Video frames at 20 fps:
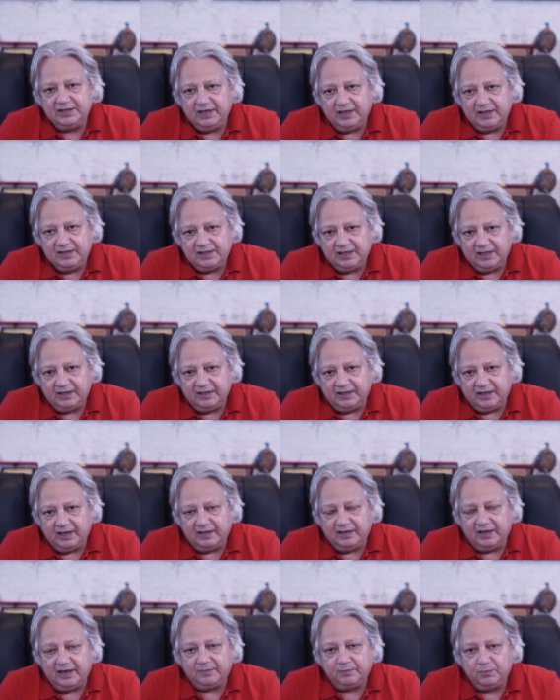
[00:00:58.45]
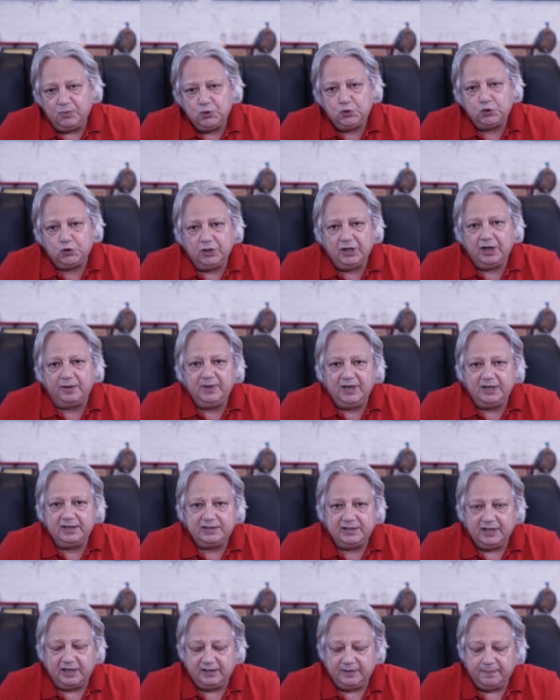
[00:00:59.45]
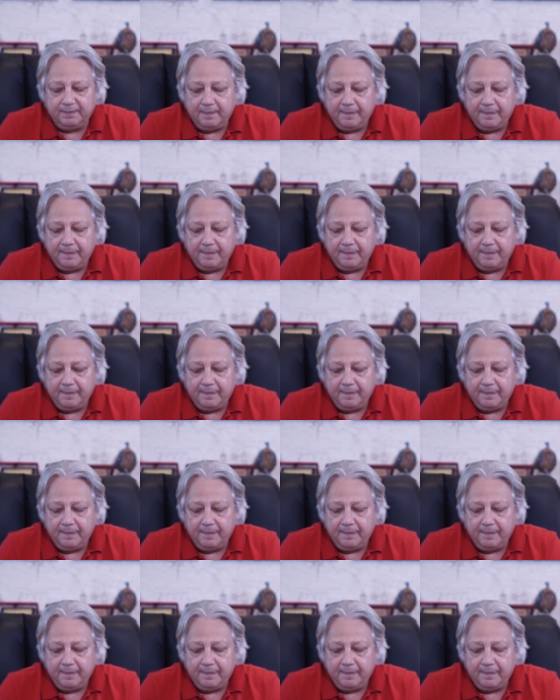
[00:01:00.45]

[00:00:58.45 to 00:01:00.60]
diyalize girerler. Bu şuna benzer.